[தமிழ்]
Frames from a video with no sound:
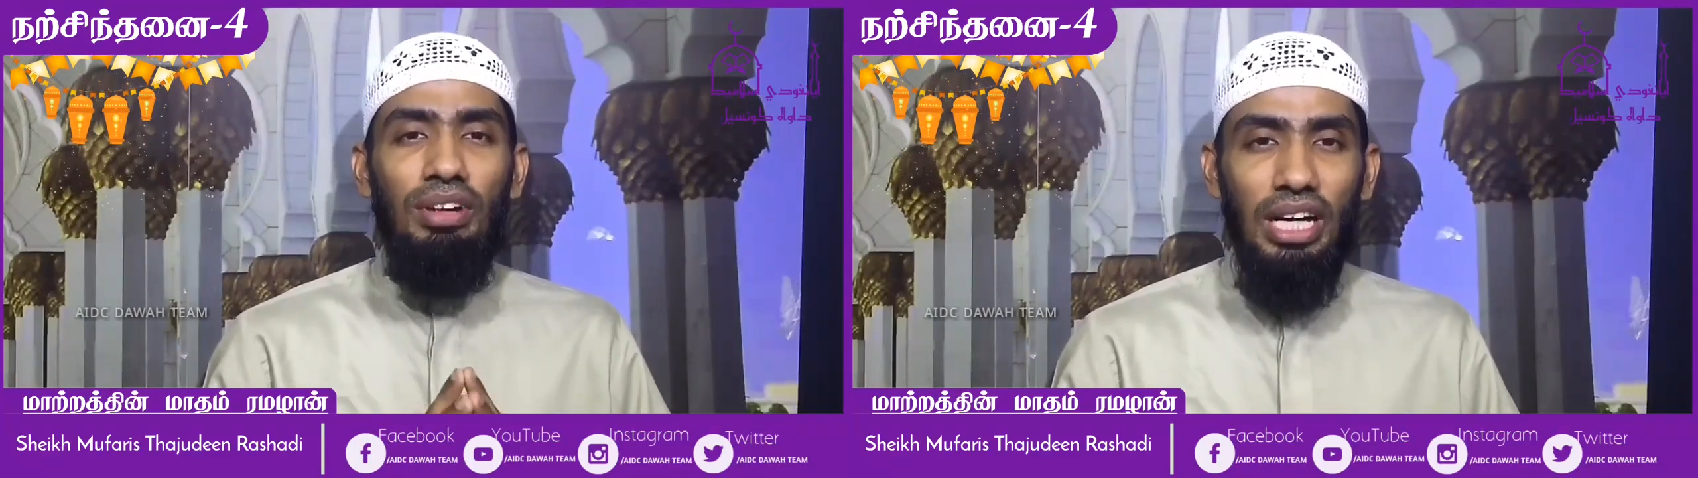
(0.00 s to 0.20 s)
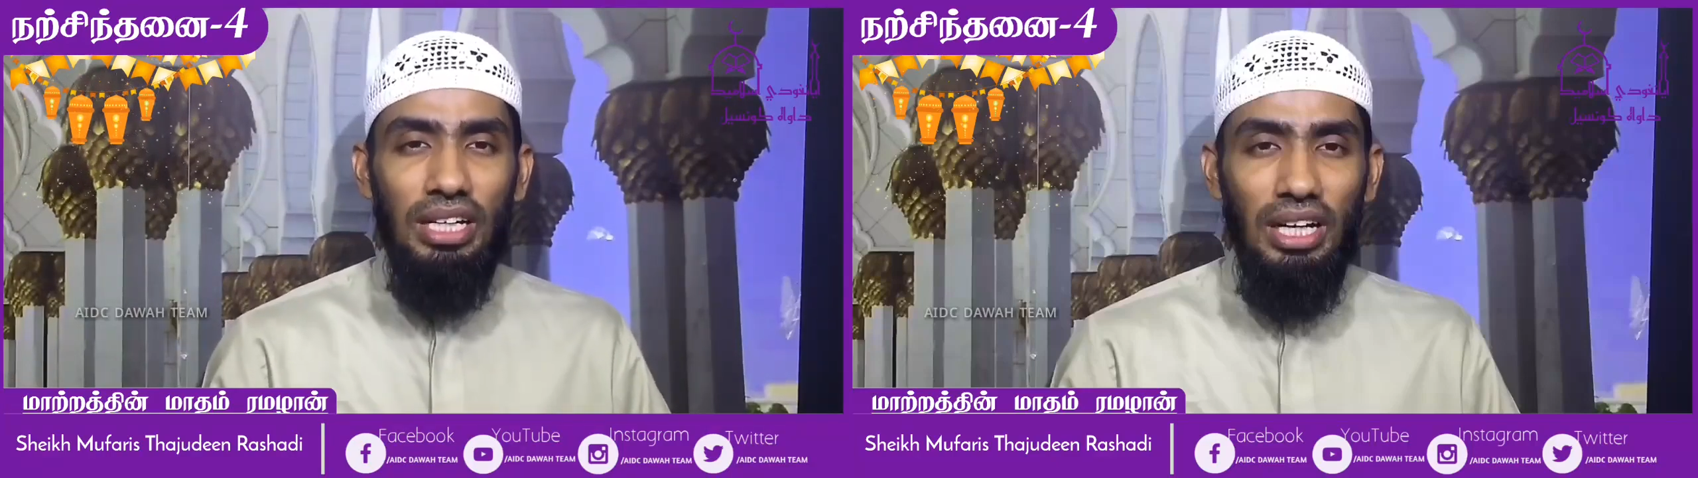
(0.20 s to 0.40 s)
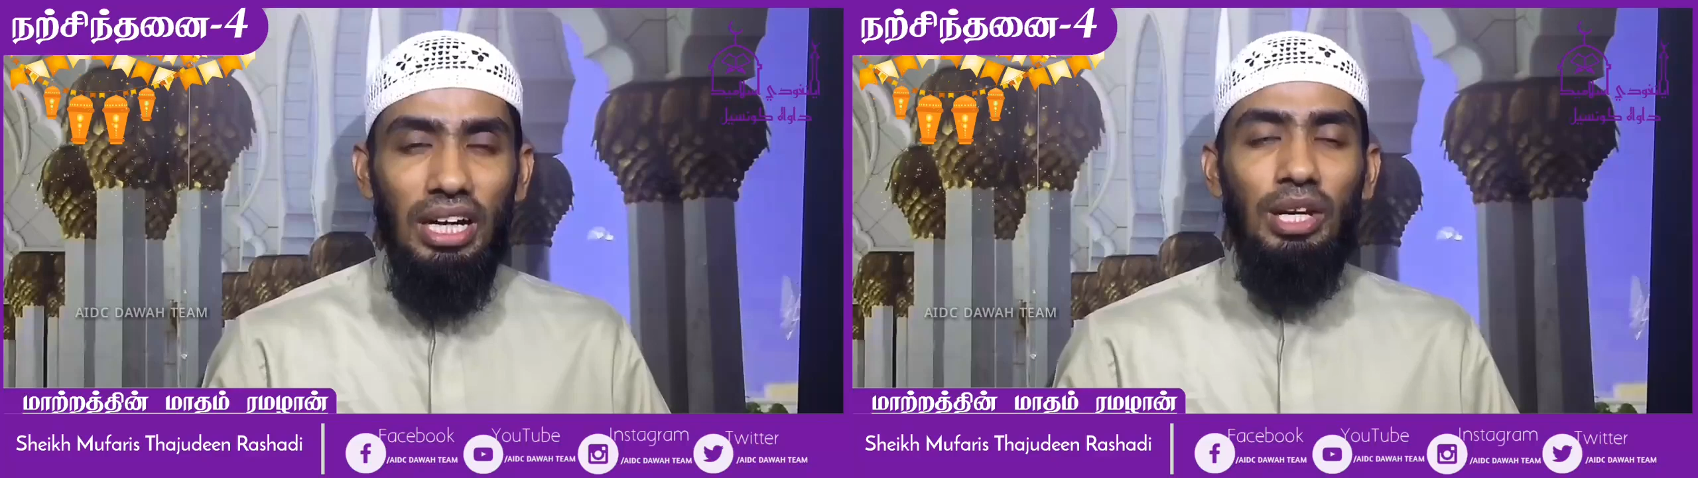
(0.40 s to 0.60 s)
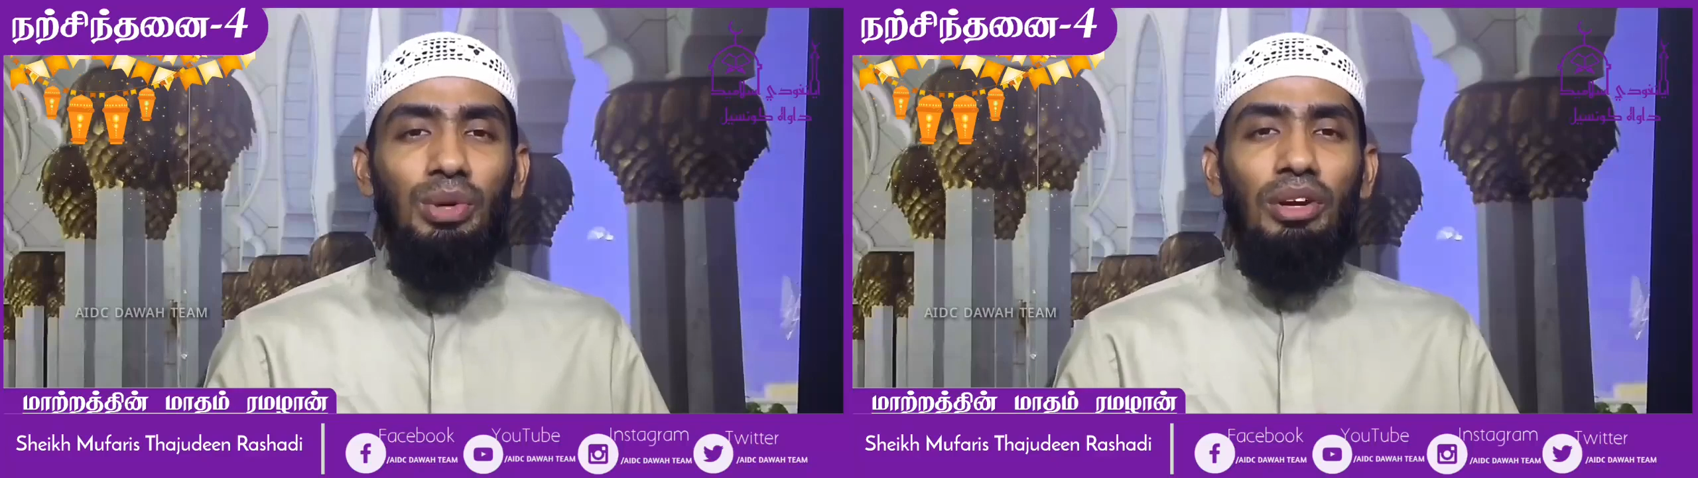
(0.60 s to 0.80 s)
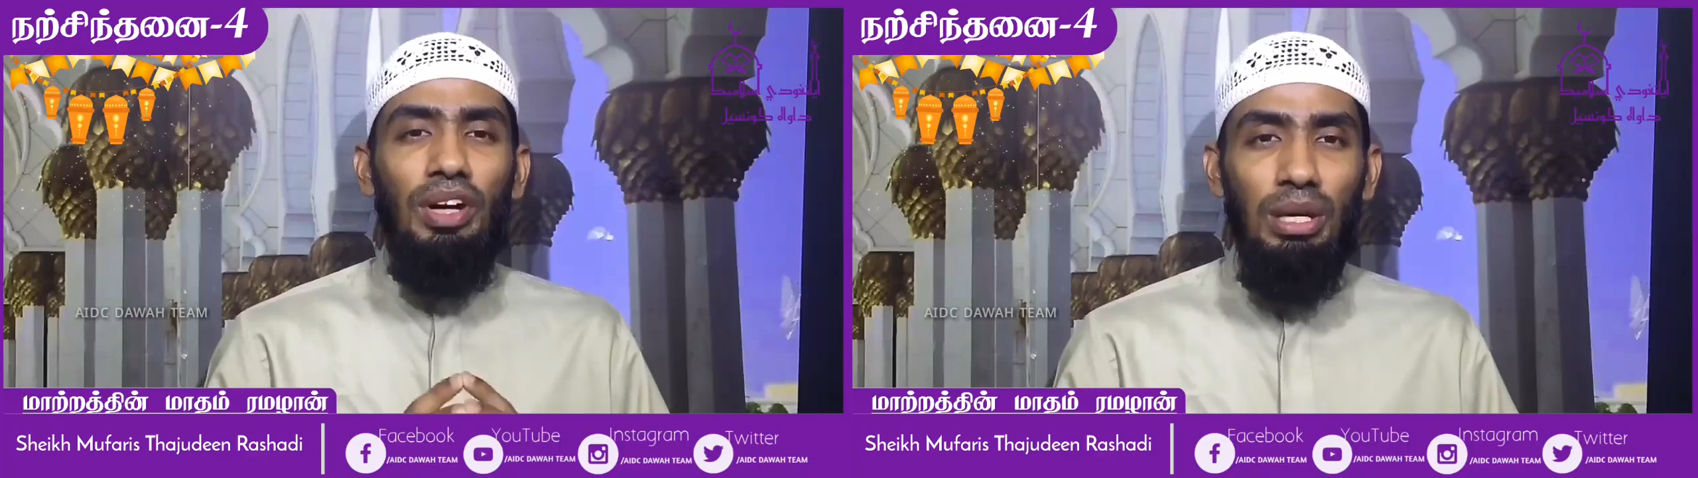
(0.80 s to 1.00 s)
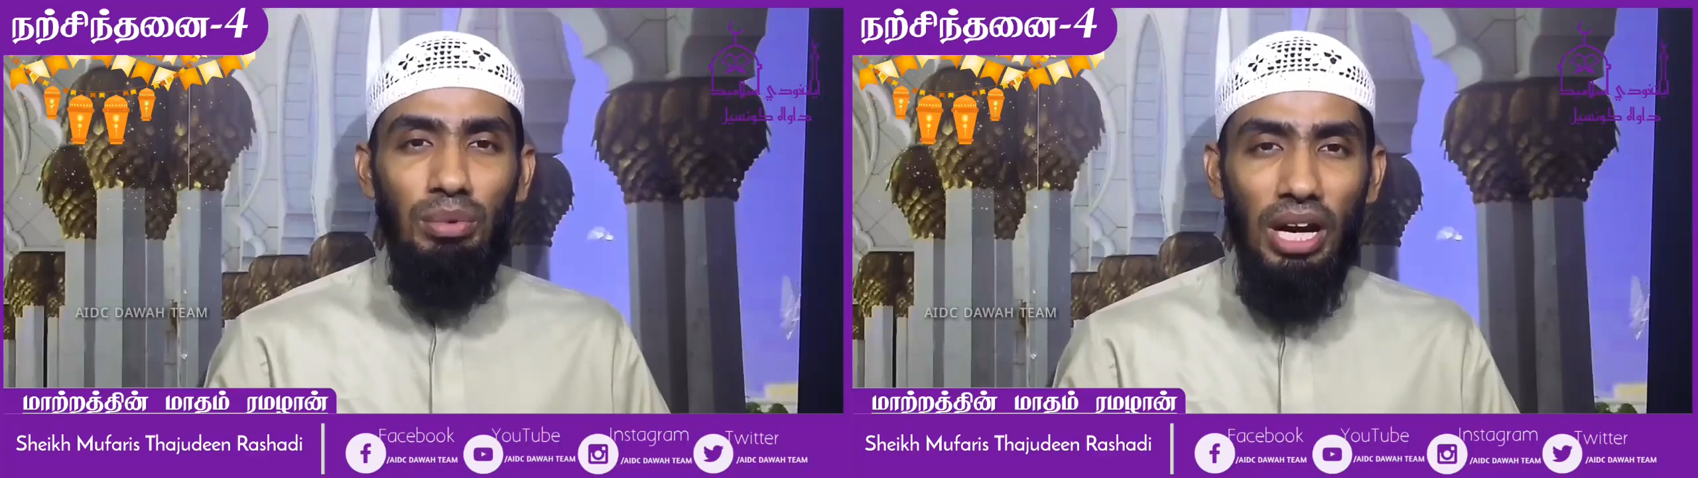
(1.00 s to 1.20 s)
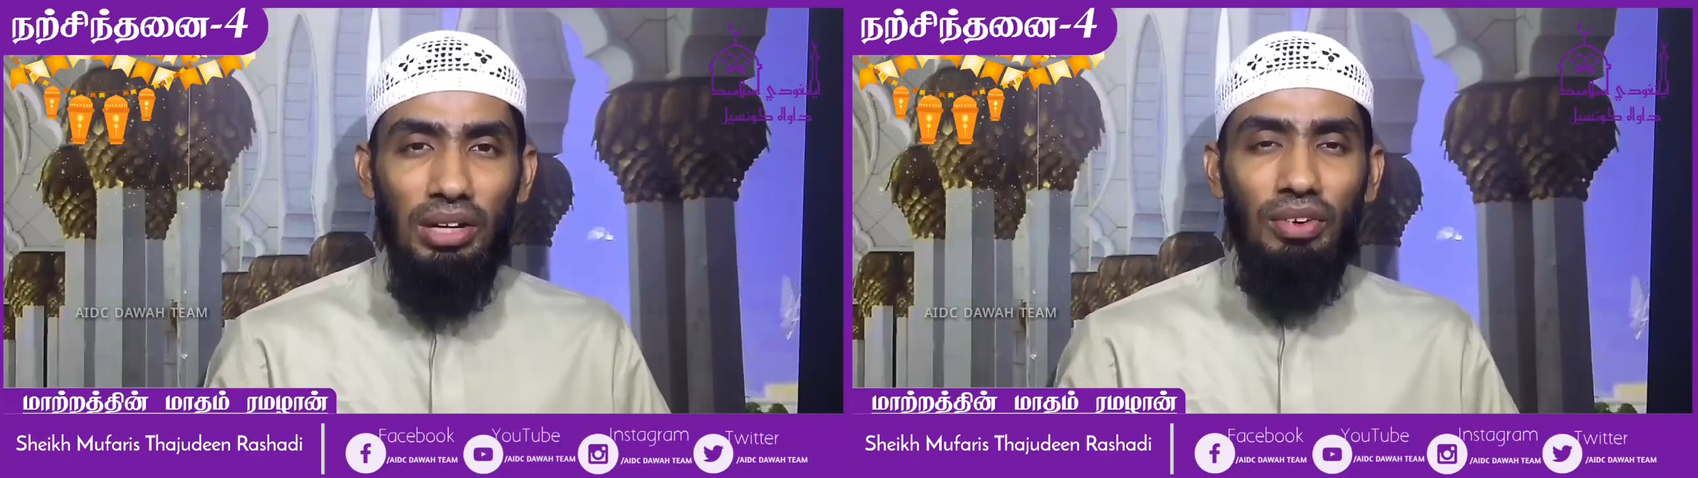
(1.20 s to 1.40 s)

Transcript: வணக்கங்கள் எங்களுடைய வழிபாடு